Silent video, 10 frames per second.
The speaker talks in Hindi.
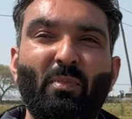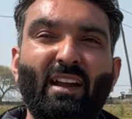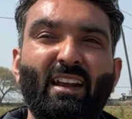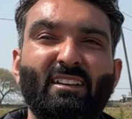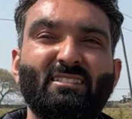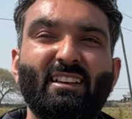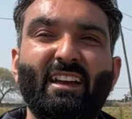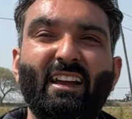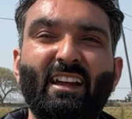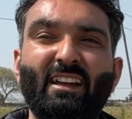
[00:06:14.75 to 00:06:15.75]
मेरठ से
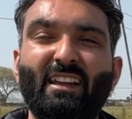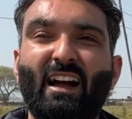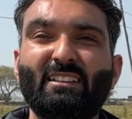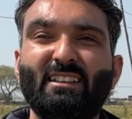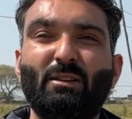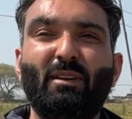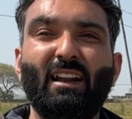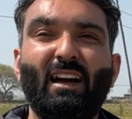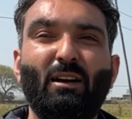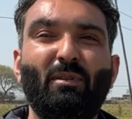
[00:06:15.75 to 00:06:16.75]
यहाँ से
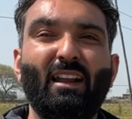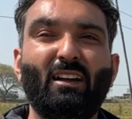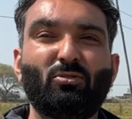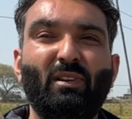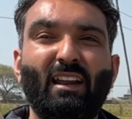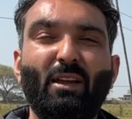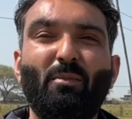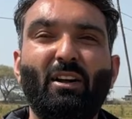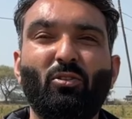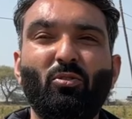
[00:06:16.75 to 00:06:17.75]
हमारा हमारा तुम्हारा ये
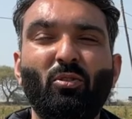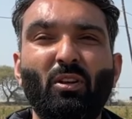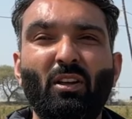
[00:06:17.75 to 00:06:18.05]
मानो